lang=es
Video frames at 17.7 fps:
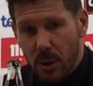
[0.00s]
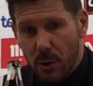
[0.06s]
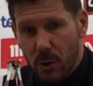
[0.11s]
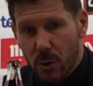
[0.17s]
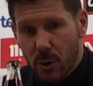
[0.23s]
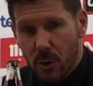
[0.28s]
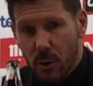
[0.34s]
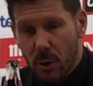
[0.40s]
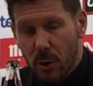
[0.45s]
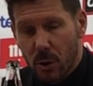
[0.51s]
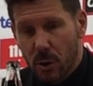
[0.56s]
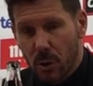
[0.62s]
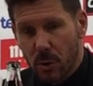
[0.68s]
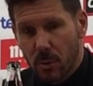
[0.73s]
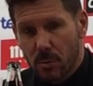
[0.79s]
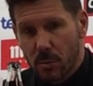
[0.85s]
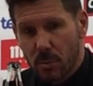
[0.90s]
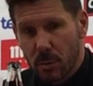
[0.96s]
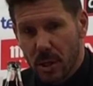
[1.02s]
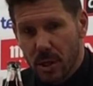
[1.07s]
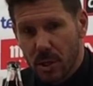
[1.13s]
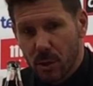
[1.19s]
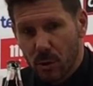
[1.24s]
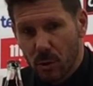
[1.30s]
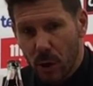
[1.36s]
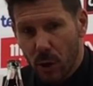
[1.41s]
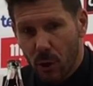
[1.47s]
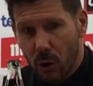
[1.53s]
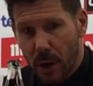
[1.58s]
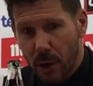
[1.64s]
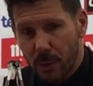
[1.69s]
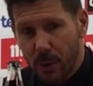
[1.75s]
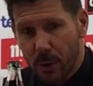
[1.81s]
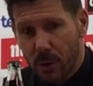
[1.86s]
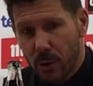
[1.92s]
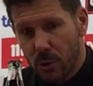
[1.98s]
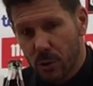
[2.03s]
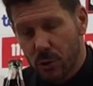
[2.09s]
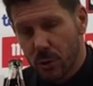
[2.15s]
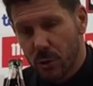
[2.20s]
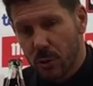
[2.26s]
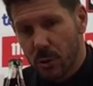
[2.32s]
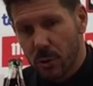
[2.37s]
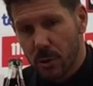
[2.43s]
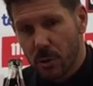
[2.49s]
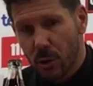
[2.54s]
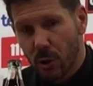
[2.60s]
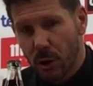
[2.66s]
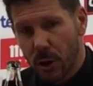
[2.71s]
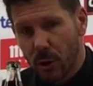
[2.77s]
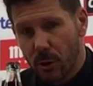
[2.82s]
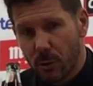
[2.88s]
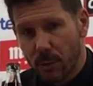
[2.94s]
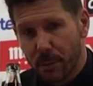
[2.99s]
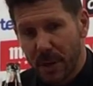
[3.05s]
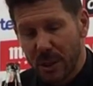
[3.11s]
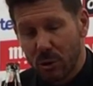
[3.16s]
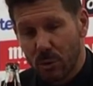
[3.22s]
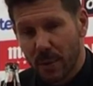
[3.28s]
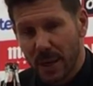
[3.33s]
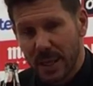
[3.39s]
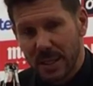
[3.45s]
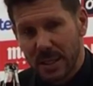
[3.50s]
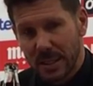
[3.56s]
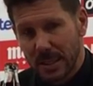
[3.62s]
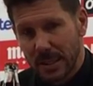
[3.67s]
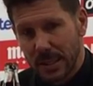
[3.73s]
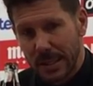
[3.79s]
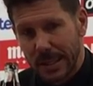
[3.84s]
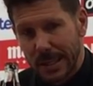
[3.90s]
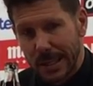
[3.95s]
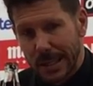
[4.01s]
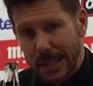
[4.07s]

y creo que sin duda los cambios nos dieron un paso más.